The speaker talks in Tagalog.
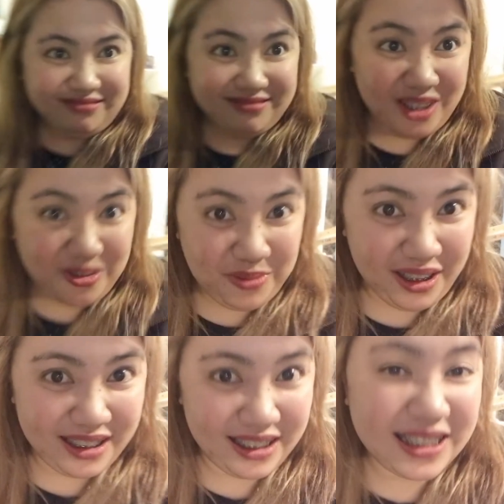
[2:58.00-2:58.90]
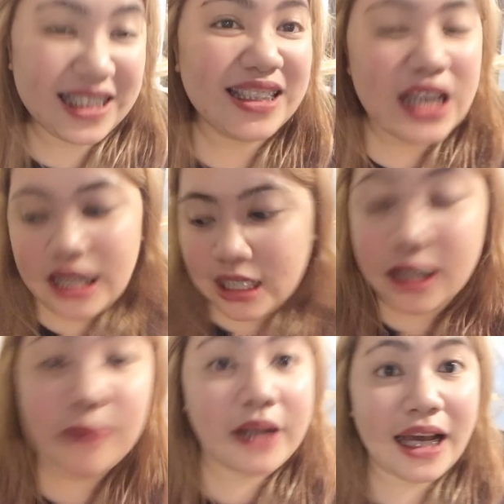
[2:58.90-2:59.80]
di ba?
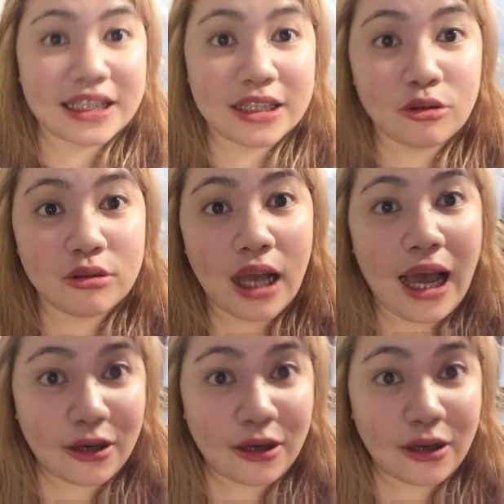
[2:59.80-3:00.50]
Libre ang kanyang araw